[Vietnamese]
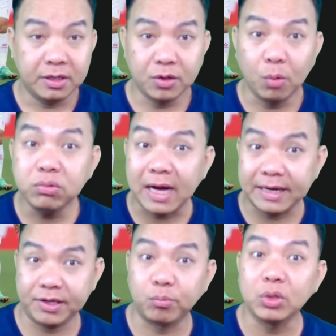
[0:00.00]
Đúng ra
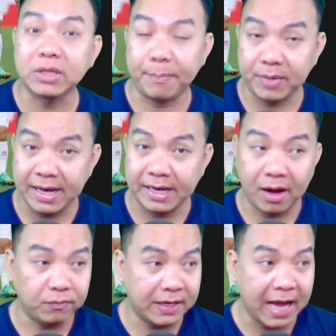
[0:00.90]
trong buổi tập này
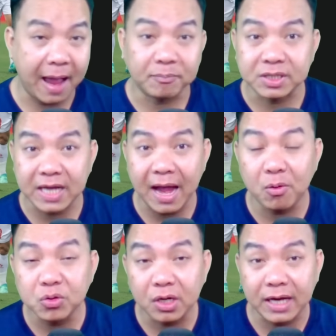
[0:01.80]
ông phải làm
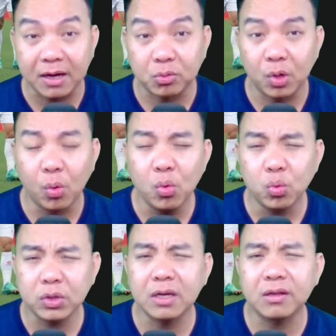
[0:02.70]
sao cho các cầu thủ
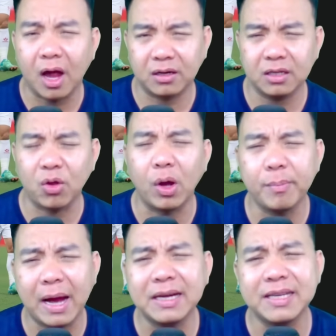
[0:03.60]
tinh thần nó thoải
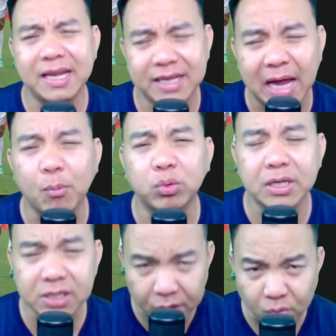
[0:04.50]
mái, nó nhẹ nhàng một
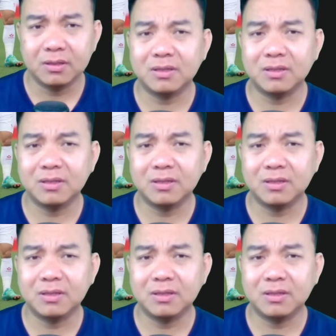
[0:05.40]
tí xíu.